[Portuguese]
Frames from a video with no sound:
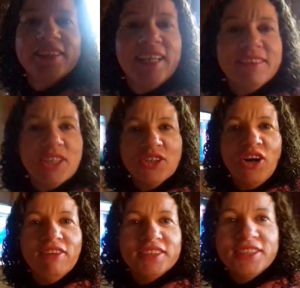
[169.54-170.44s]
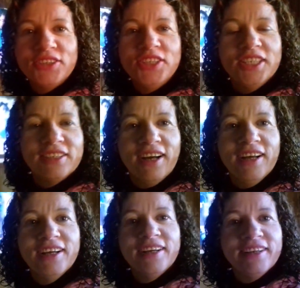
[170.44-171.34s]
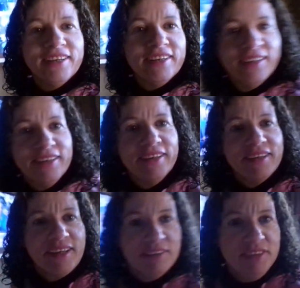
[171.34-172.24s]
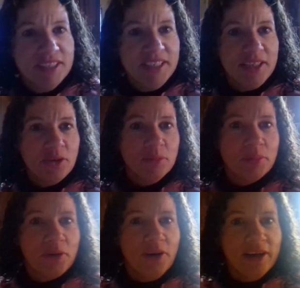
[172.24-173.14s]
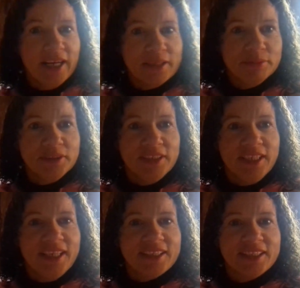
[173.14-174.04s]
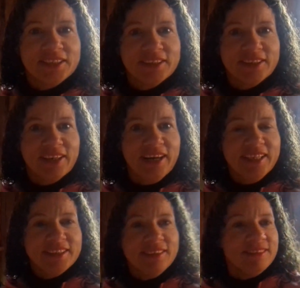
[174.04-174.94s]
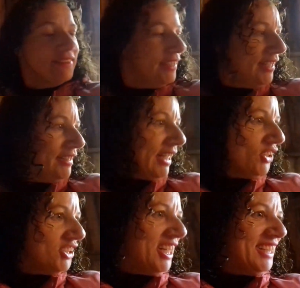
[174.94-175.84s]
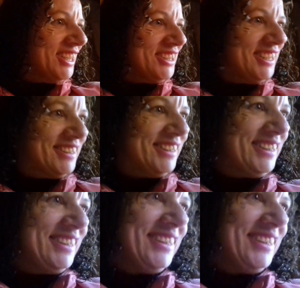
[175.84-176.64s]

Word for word: Televisão nova do seu Tito, ó que a filha dele comprou. Ai, que bonito. Olha. Tá contente, seu Tito?